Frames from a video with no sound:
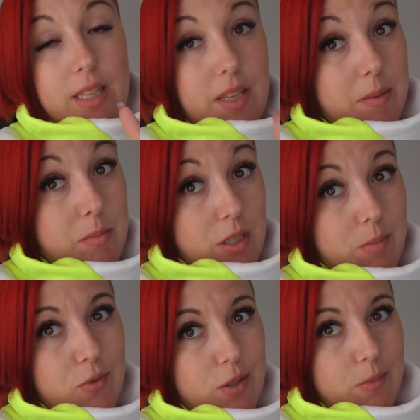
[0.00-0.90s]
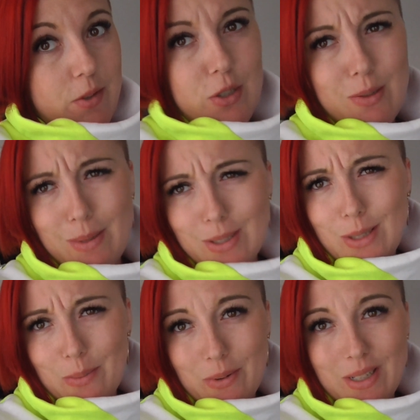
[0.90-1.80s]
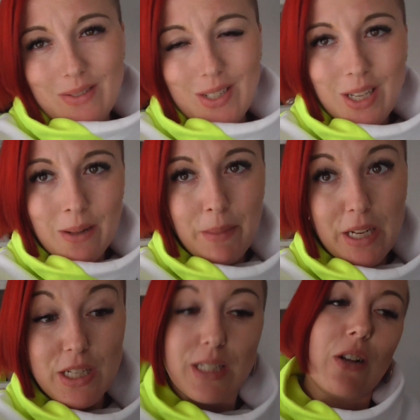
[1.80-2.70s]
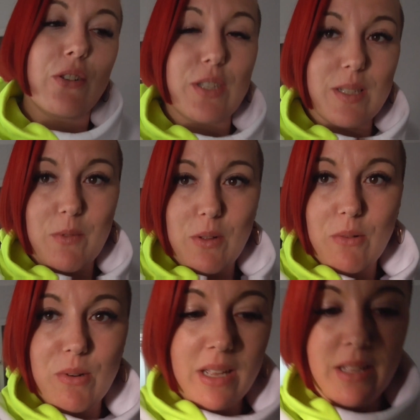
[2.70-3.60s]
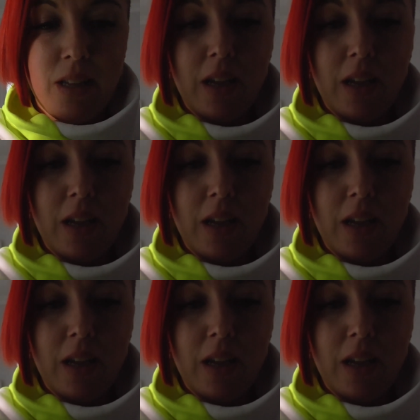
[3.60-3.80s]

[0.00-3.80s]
nie wiem, gdzie pójdziemy i czy będzie co pokazywać. Także chodźcie ze mną na górę,